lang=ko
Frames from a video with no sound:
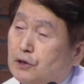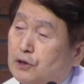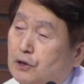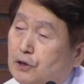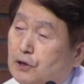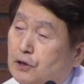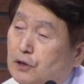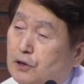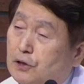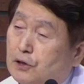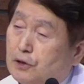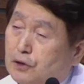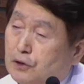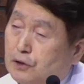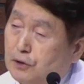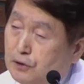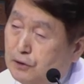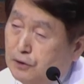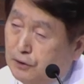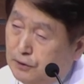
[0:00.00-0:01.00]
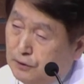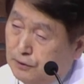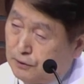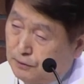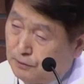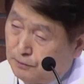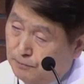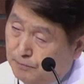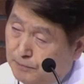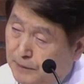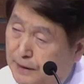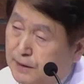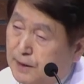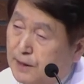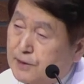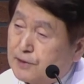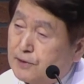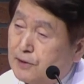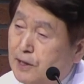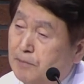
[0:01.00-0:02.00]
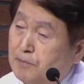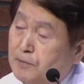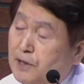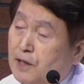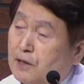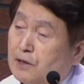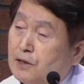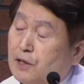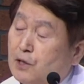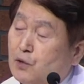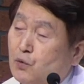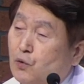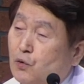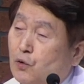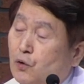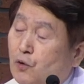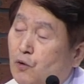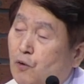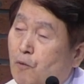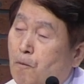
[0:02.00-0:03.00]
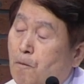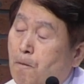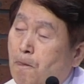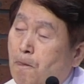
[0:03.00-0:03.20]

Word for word: 어, 맡아서 감당을 했고